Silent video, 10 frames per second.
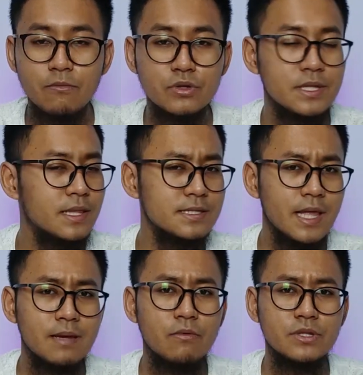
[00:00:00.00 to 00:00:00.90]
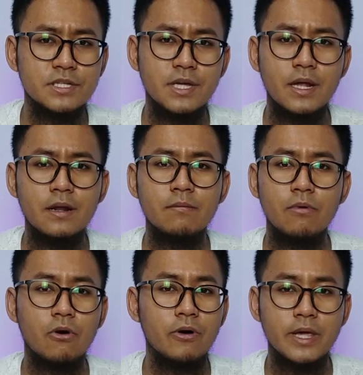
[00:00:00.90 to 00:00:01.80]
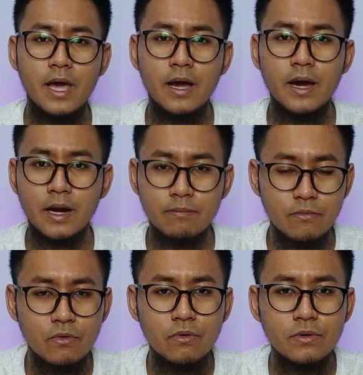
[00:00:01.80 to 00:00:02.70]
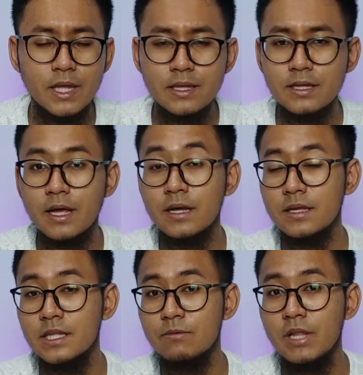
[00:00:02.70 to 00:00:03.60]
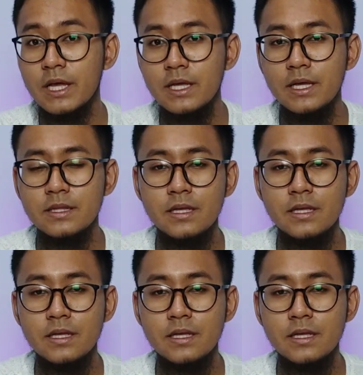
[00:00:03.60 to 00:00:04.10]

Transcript: mau di dislike, mau di share, pokoknya karapmu dan kita akan ketemu lagi